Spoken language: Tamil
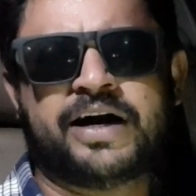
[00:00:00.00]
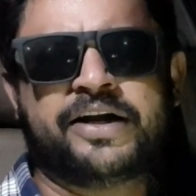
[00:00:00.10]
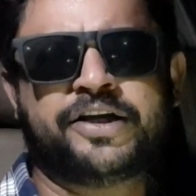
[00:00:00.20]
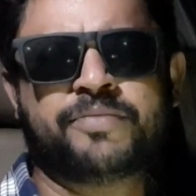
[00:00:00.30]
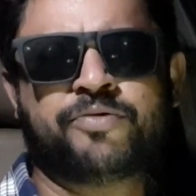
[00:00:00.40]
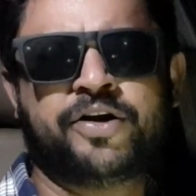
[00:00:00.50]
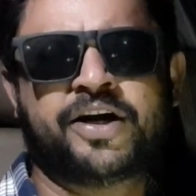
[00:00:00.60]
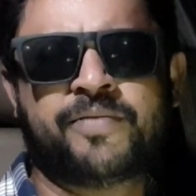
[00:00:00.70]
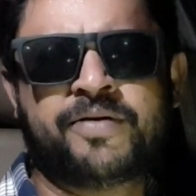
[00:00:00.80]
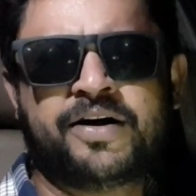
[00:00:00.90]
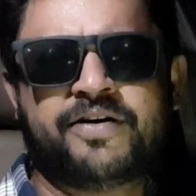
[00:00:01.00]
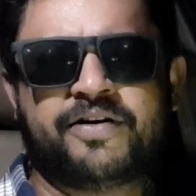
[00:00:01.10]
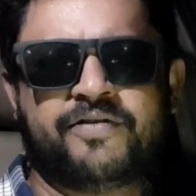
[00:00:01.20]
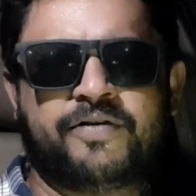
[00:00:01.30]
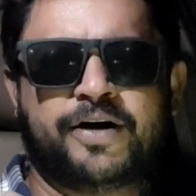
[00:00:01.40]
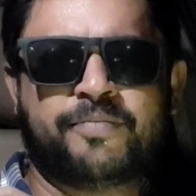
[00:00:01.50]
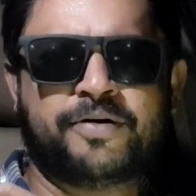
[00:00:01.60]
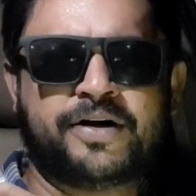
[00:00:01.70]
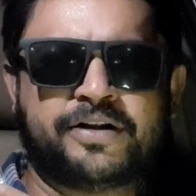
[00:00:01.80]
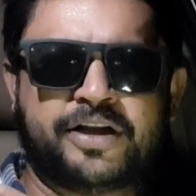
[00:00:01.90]
அடிக்க முடியாமல்
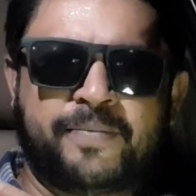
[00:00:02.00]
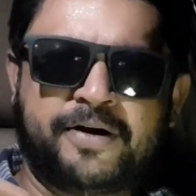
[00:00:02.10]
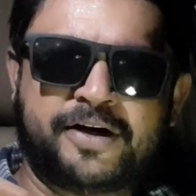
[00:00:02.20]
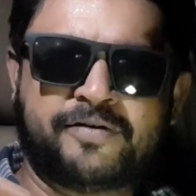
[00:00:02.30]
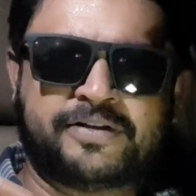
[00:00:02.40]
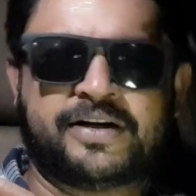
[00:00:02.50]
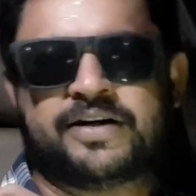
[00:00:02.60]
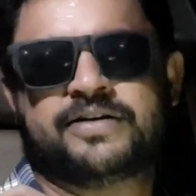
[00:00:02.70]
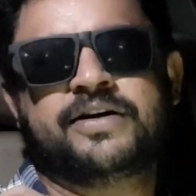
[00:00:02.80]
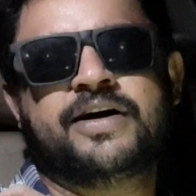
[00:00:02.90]
வில்லம்ப திரும்பி ரிட்டர்ன் வந்தார